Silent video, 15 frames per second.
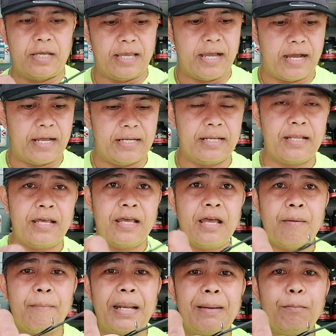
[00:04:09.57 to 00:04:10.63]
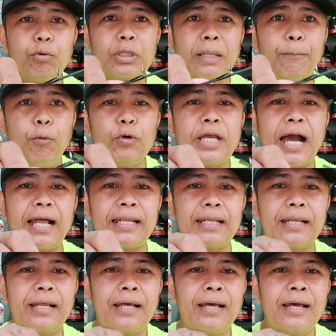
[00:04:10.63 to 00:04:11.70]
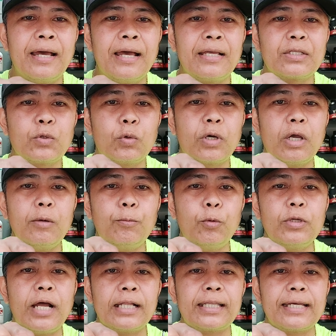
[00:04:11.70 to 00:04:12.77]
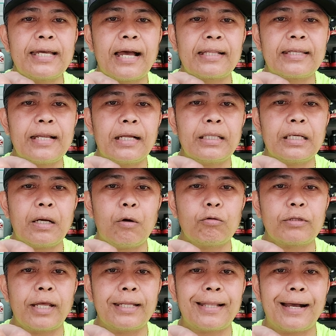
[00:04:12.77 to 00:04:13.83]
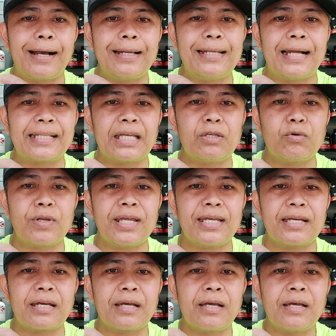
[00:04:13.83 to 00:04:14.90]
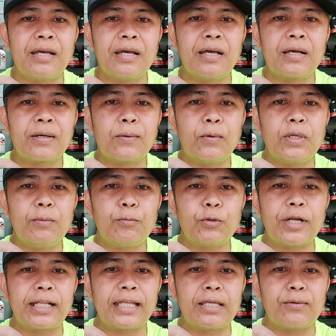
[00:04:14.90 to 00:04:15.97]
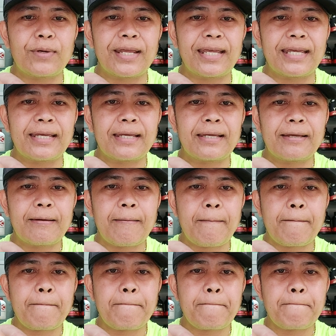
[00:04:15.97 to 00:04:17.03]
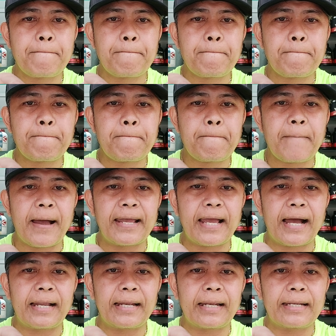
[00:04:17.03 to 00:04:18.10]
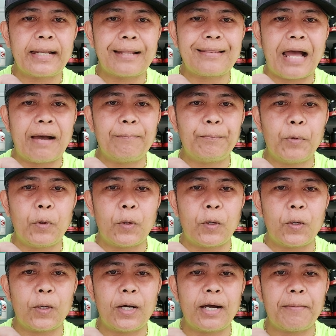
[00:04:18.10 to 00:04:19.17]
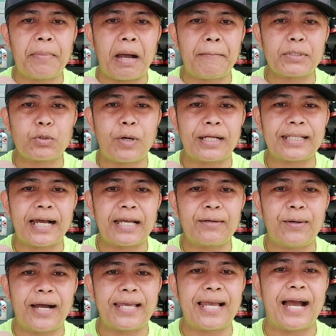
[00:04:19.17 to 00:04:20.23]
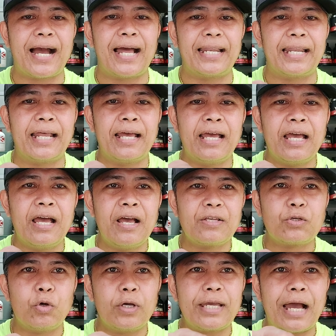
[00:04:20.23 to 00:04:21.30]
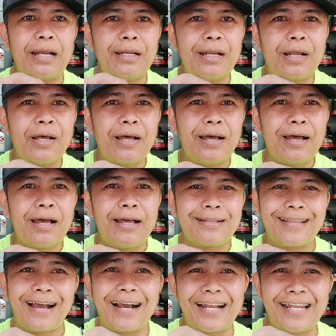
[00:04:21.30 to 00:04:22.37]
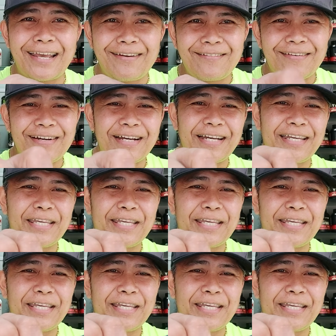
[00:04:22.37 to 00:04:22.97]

Ayan. Malambot na po yan. So, ganyan po natin. Ganyan natin ng konti. Tanggalin natin yung ring. Kunin po natin yung ring. Ayan. Tandaan po. Baka masugatan kayo. Ayan. So, ayan. Tanggal na yung...